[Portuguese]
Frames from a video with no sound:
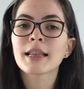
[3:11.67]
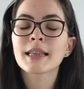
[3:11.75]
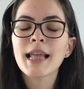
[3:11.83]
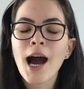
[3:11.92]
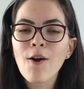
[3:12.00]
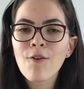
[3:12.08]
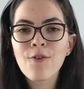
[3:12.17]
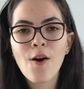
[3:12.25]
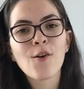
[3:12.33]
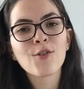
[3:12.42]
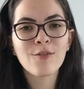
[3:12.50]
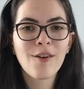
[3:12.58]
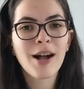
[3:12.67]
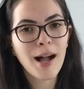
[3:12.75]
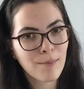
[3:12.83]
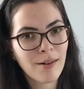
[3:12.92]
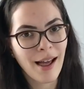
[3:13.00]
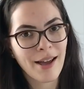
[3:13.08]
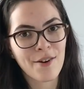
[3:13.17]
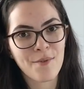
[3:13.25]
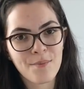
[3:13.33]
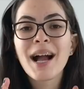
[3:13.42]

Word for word: Dá um foco no vocabulário.